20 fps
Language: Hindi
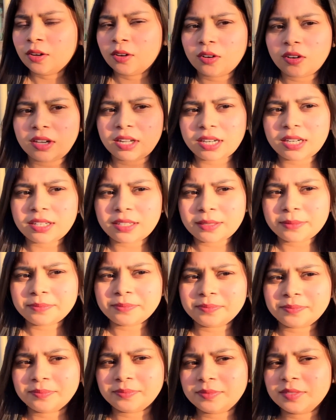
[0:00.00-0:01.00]
और
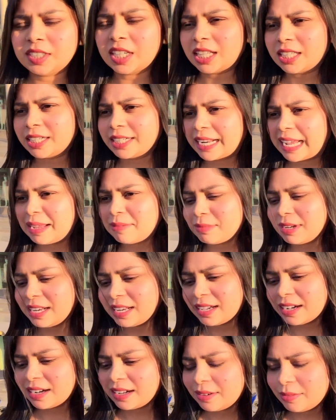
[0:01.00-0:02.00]
ज़्यादा टाइम नहीं
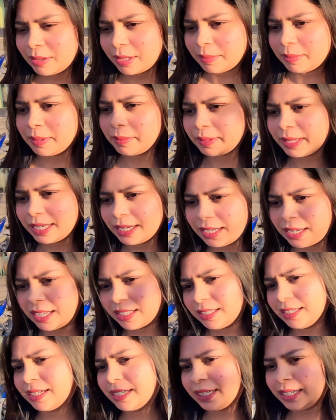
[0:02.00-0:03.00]
लगा फिर भी मैंने
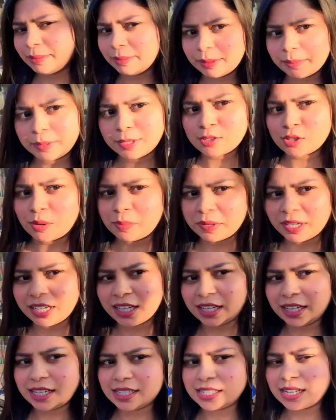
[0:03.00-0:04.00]
आधे घंटे में अपना शॉपिंग कर
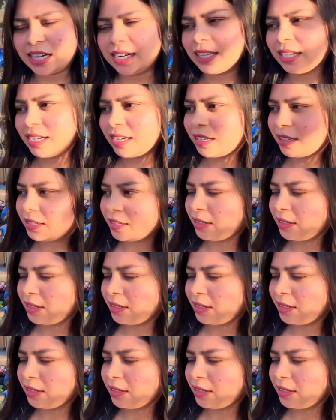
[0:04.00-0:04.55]
लिया साड़ी का